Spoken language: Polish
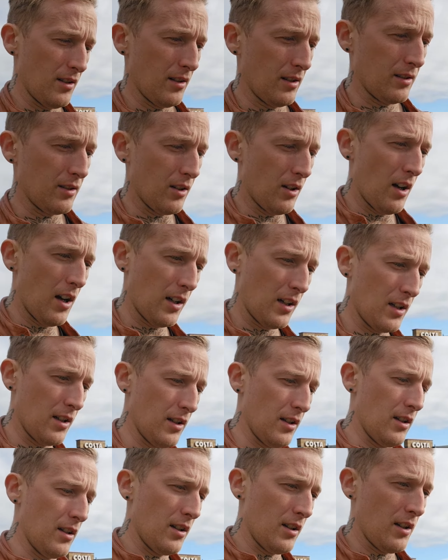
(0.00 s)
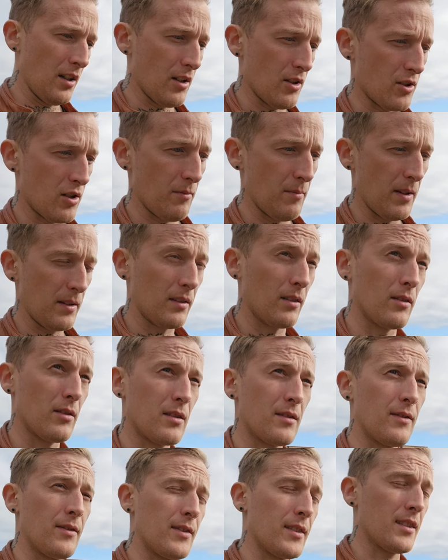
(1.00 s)
e, do Anglii, jeszcze
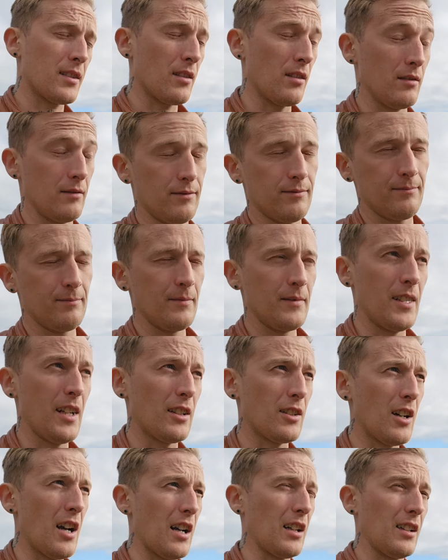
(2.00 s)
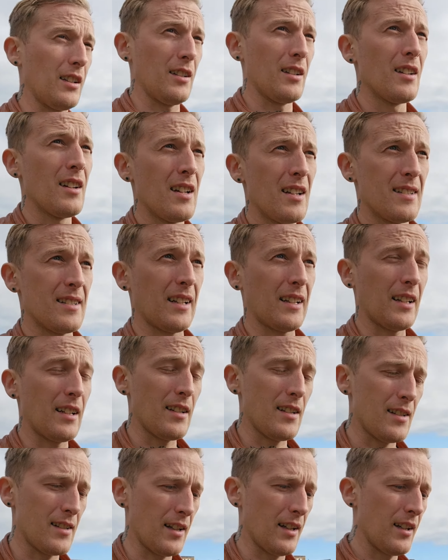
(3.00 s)
będąc w szkole, nie do Anglii, za
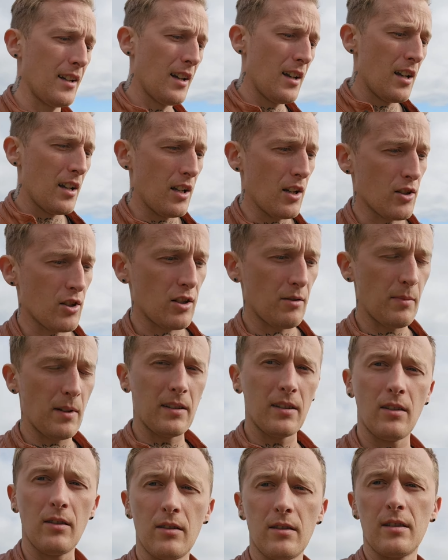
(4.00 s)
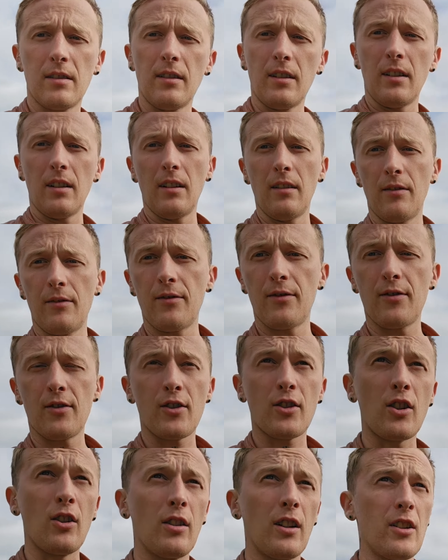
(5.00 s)
granicę, jeszcze będąc w
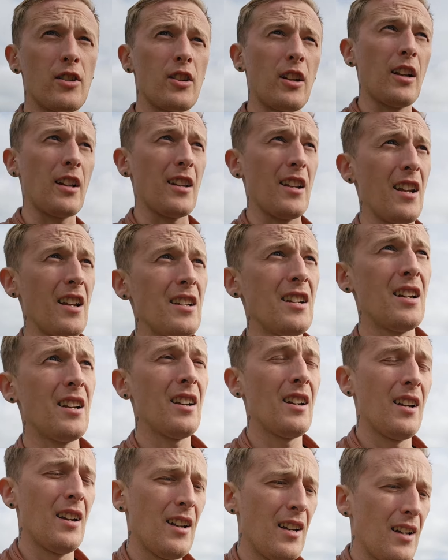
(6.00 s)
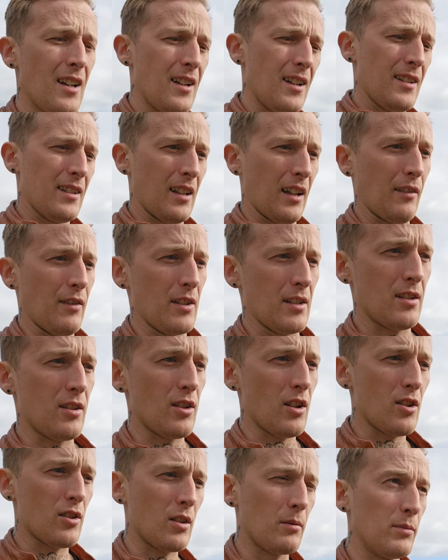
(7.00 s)
szkole średniej tak więc
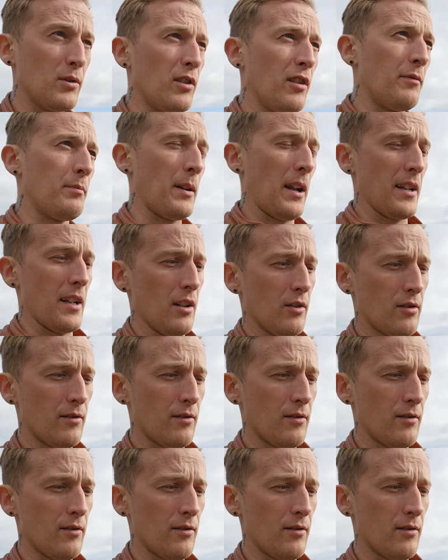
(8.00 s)
gdzieś to było w planie.